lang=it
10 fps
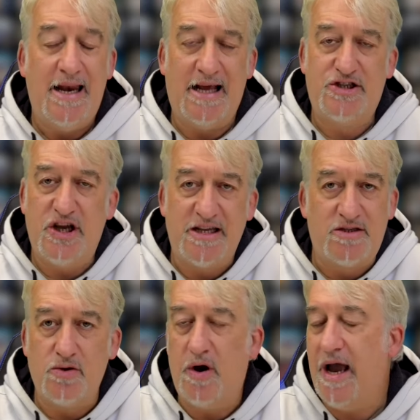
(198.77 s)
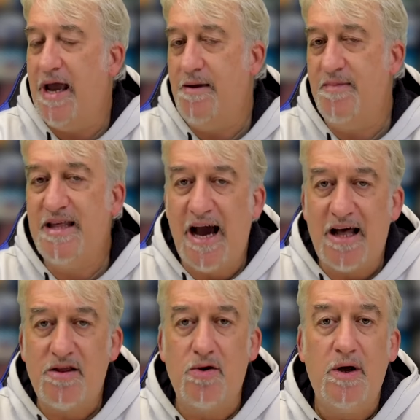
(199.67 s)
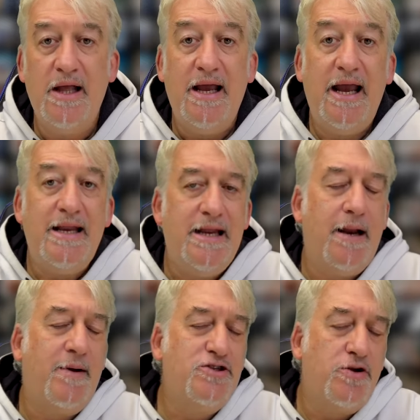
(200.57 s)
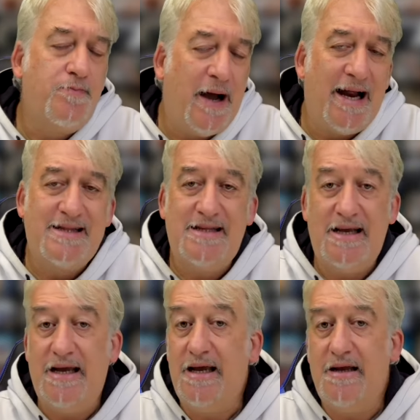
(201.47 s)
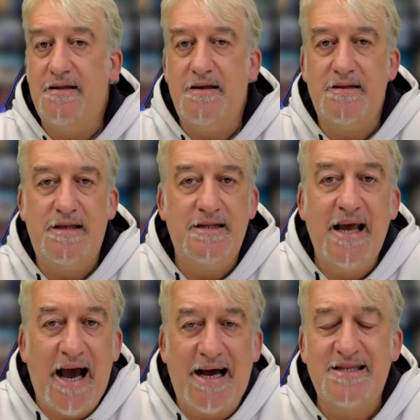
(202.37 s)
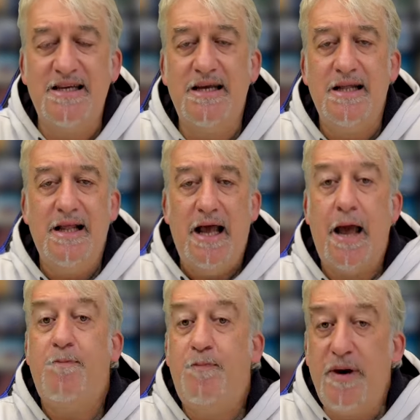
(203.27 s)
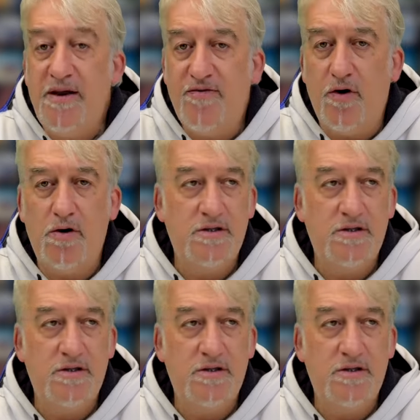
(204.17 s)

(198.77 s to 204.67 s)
L'accesso è immediato e nella maggior parte dei casi è privo